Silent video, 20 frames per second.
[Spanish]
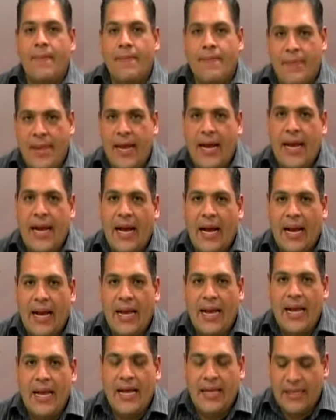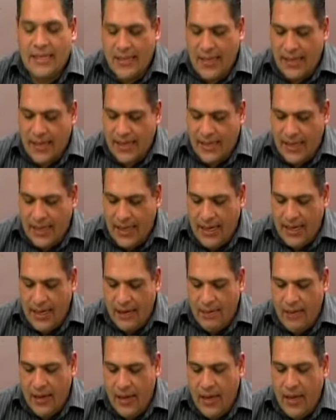de la galería de esta casa del
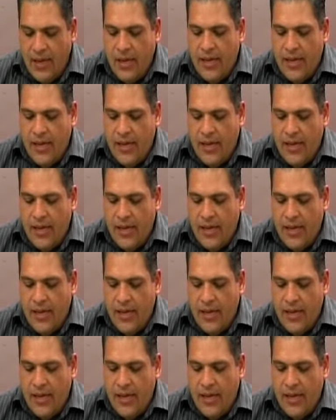café.